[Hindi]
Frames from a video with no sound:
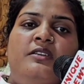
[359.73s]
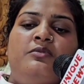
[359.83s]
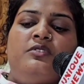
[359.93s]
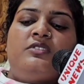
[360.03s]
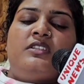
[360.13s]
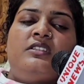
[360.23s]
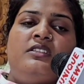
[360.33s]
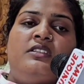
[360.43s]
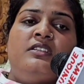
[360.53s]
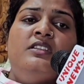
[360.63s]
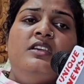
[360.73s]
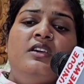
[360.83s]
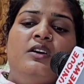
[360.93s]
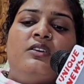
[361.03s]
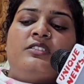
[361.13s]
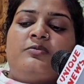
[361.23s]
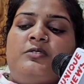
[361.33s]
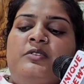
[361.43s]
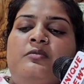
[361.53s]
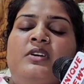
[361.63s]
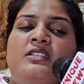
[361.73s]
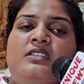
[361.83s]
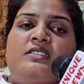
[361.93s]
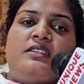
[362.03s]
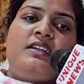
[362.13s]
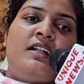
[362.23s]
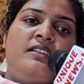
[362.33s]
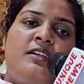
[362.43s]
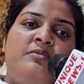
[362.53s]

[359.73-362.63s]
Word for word: बहुत ज़्यादा दिक्कत और सबसे बड़ी बात है सरकार का